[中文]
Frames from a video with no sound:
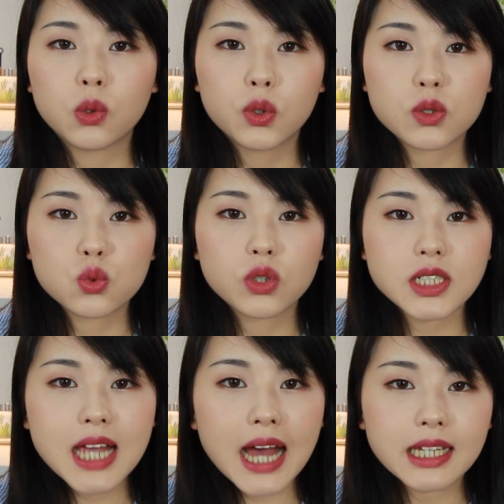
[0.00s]
我会做
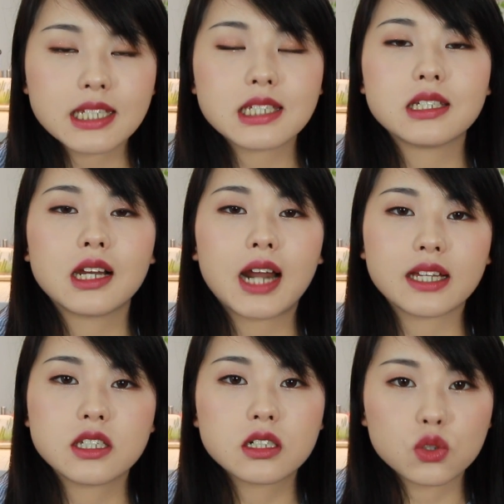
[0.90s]
下一期
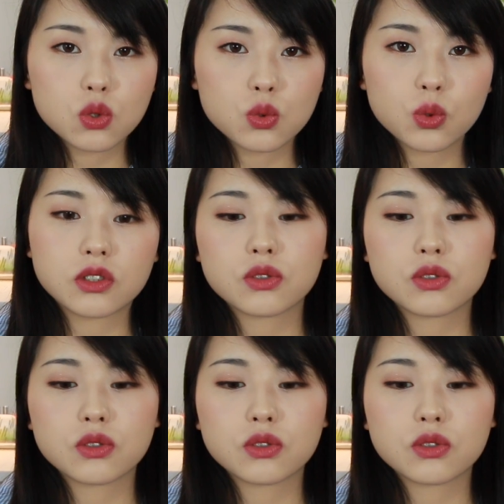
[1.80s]
来接着做，